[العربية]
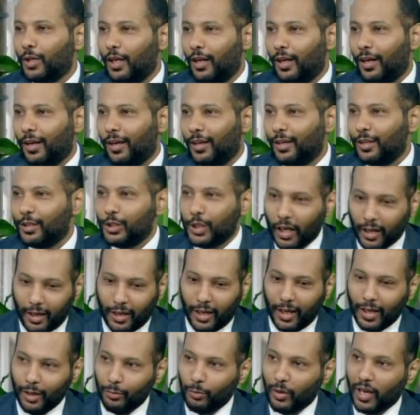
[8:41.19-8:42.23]
لله
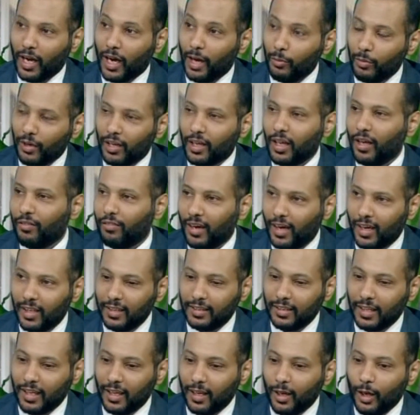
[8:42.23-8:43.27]
شغال بكامل
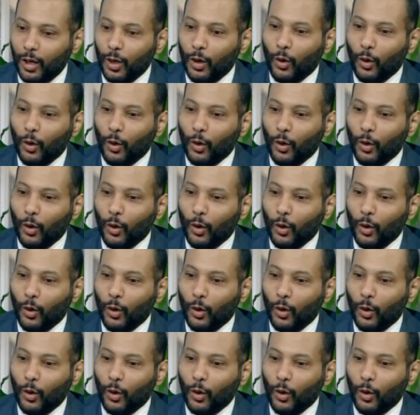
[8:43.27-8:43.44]
كفاءته